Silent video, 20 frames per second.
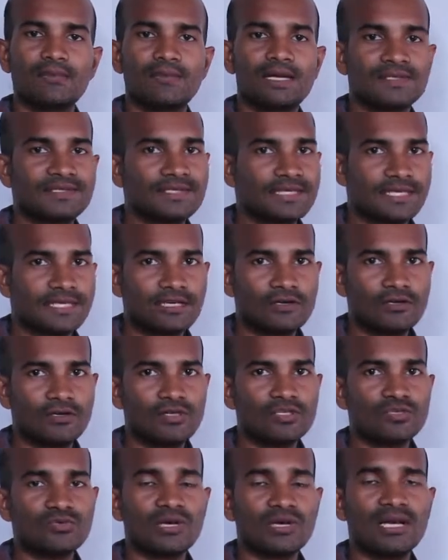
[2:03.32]
మన
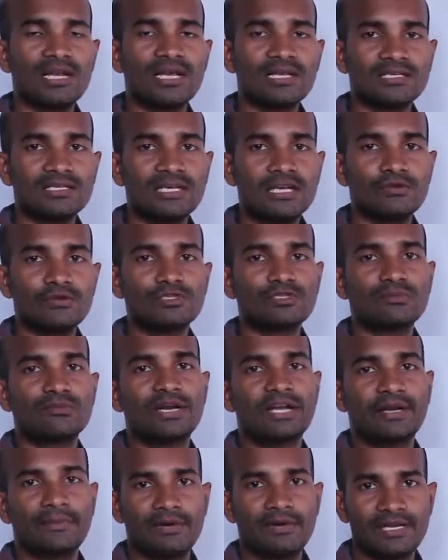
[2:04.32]
శరీరంలో జ్వర లక్షణాల నుంచి
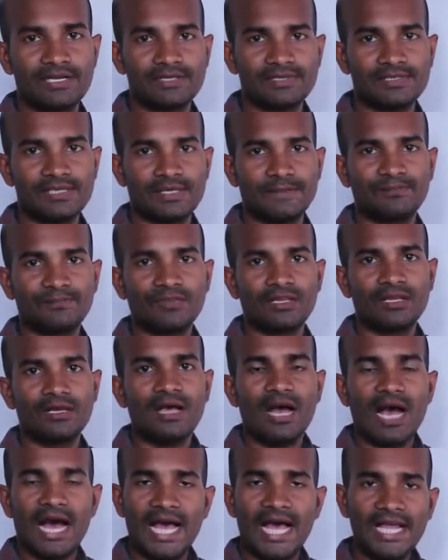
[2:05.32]
బయటపడేస్తాయి
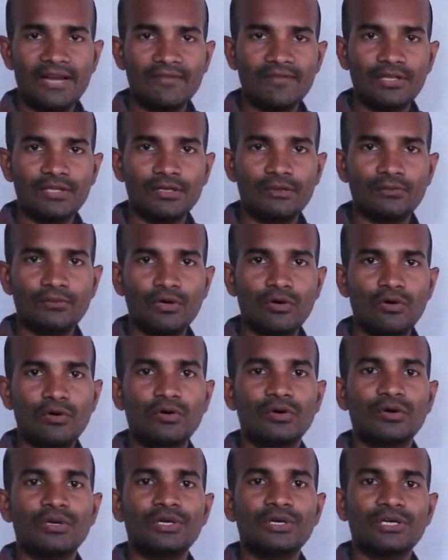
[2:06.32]
ఆయుర్వేదంలో
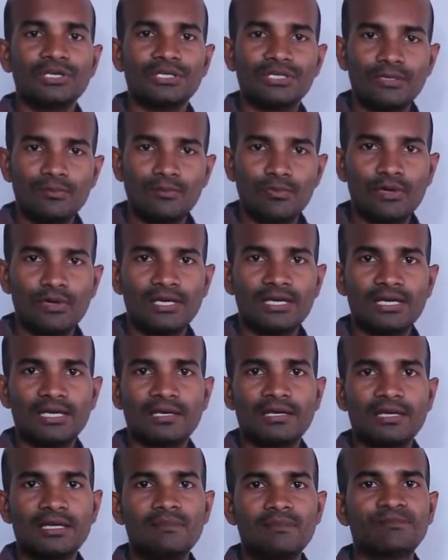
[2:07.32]
ఈ
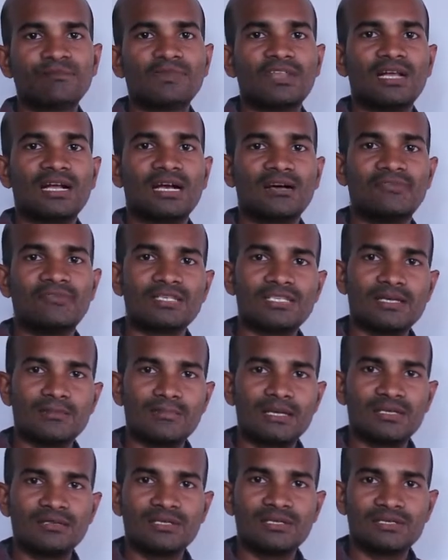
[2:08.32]
మూలికల్ని కఫ
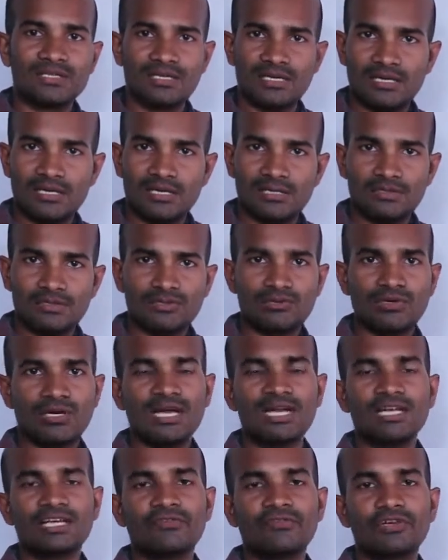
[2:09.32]
సంబంధించిన
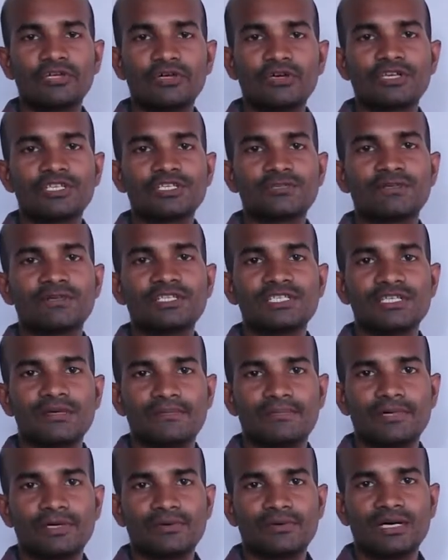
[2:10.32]
జ్వరాలకు వినియోగించమని
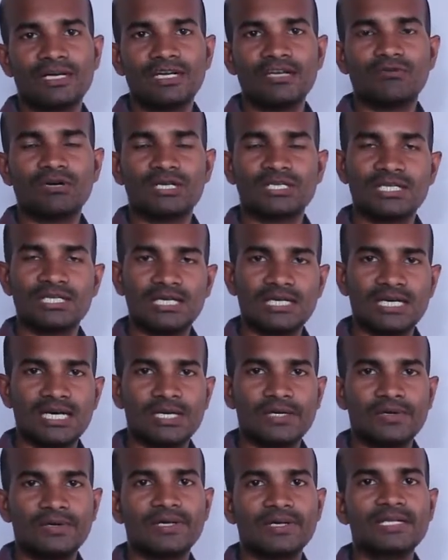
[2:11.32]
చెప్పారు అంటే
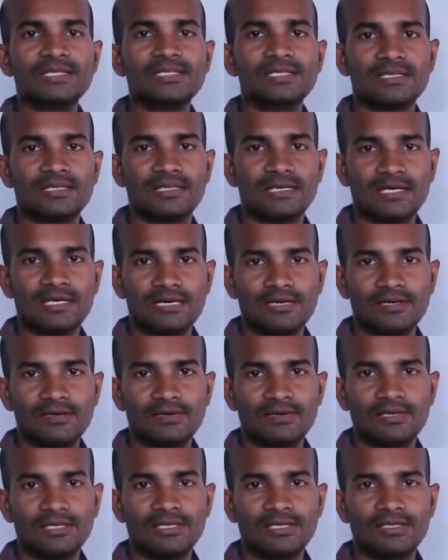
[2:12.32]
వర్షాకాలంలో కానీ
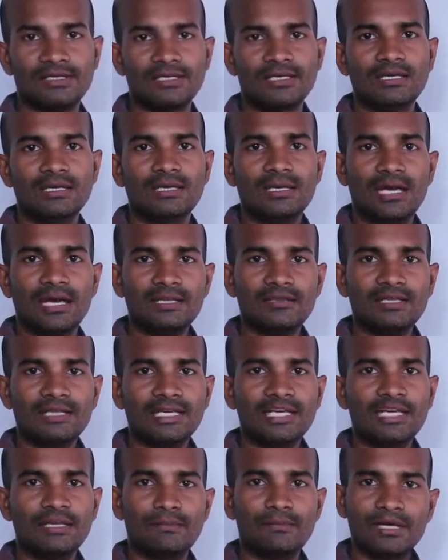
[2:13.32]
శీతాకాలంలో అయితే
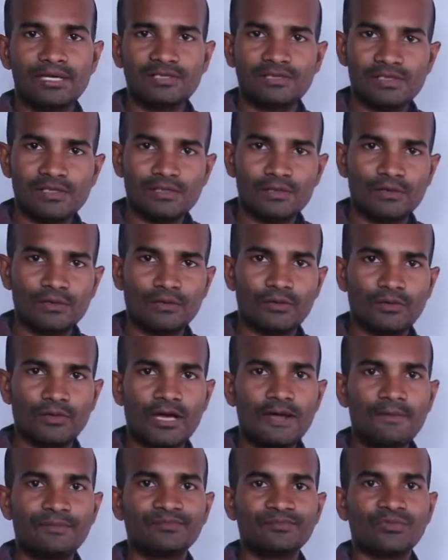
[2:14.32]
ఎట్టి పరిస్థితుల్లో కూడా